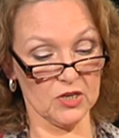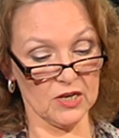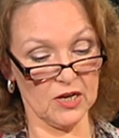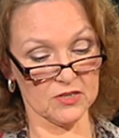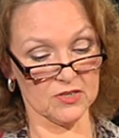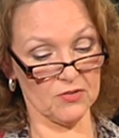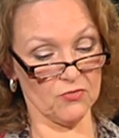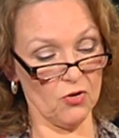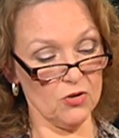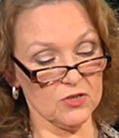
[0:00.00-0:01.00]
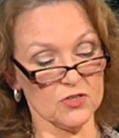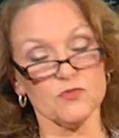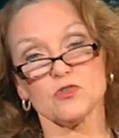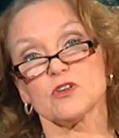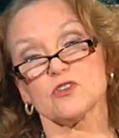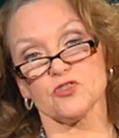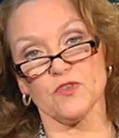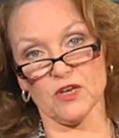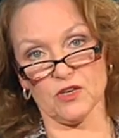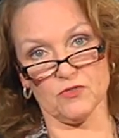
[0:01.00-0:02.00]
ihres Erfolges, wurde es
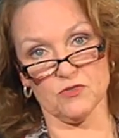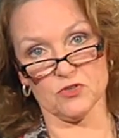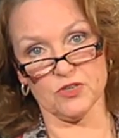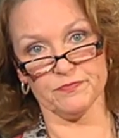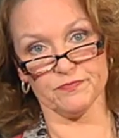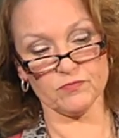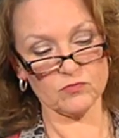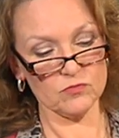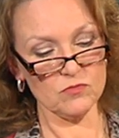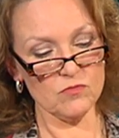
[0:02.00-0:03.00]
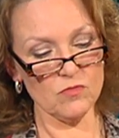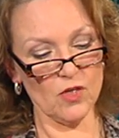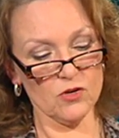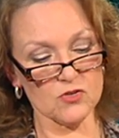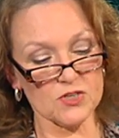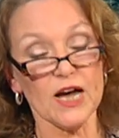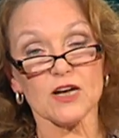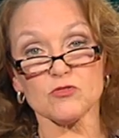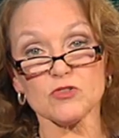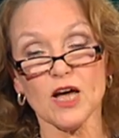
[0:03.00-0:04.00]
schwierig für sie.
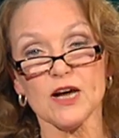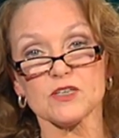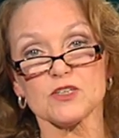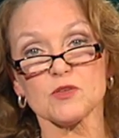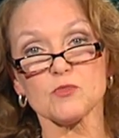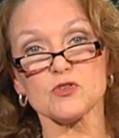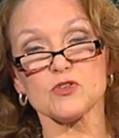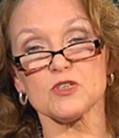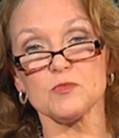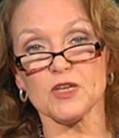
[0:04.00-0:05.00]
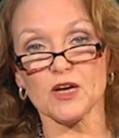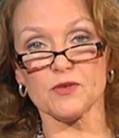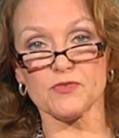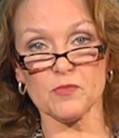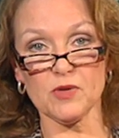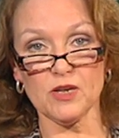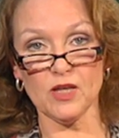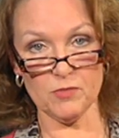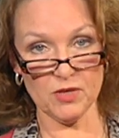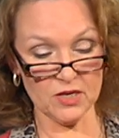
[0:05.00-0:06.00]
1938 musste sie mit ihrer
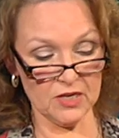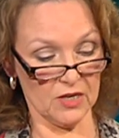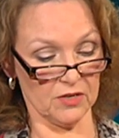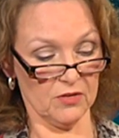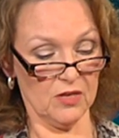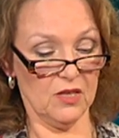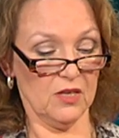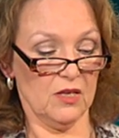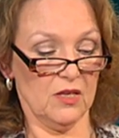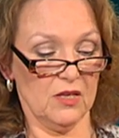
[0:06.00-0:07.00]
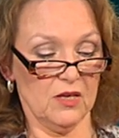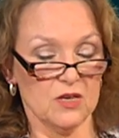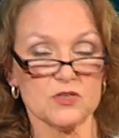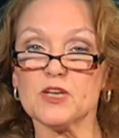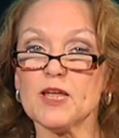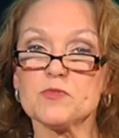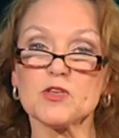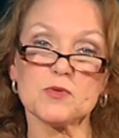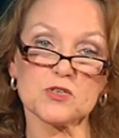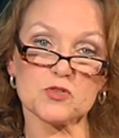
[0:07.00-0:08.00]
Familie emigrieren. Sie
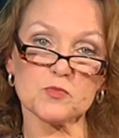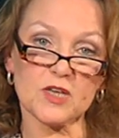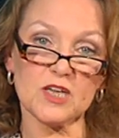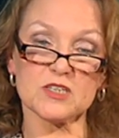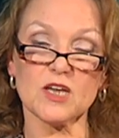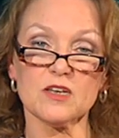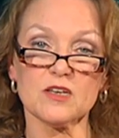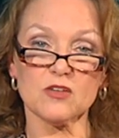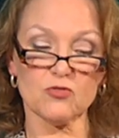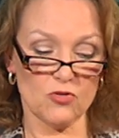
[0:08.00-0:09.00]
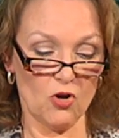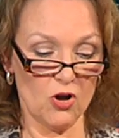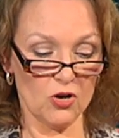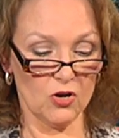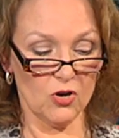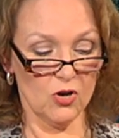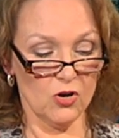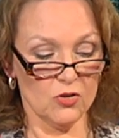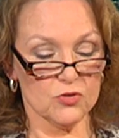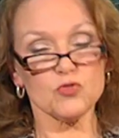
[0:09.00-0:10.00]
lebte bis zum Kriegsende in New York,
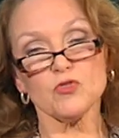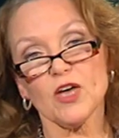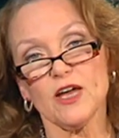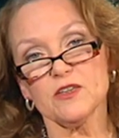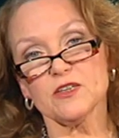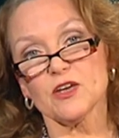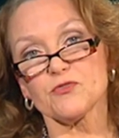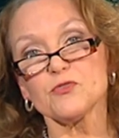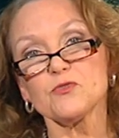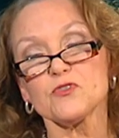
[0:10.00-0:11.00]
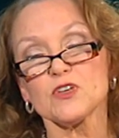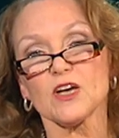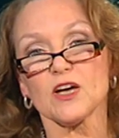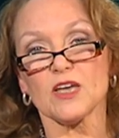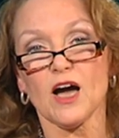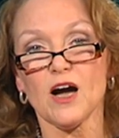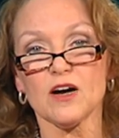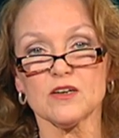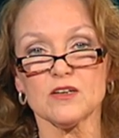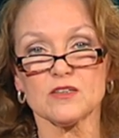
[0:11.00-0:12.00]
zog Ende der 50er
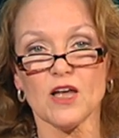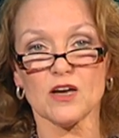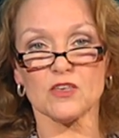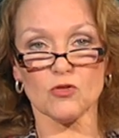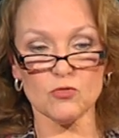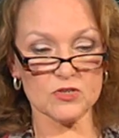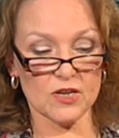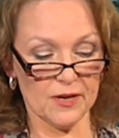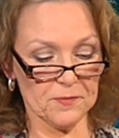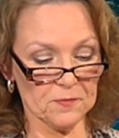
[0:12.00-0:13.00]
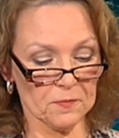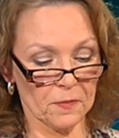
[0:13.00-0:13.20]
Jahre nach Jerusalem